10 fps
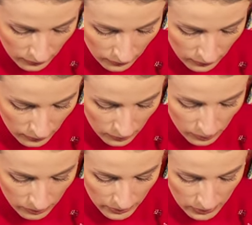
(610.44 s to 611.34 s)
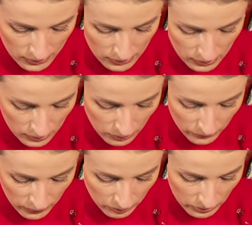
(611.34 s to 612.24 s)
No dobra, nic nie zrobię
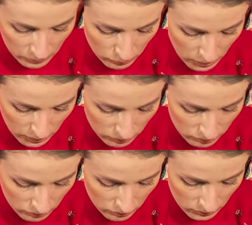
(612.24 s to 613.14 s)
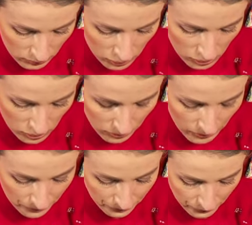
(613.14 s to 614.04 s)
w tych pazurach. Czy zrobię?
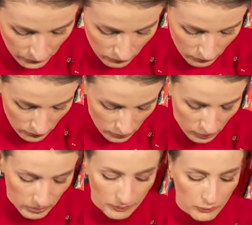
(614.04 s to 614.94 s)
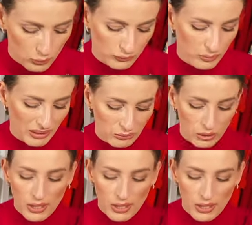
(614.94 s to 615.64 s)
Zrobię. Już wypadło.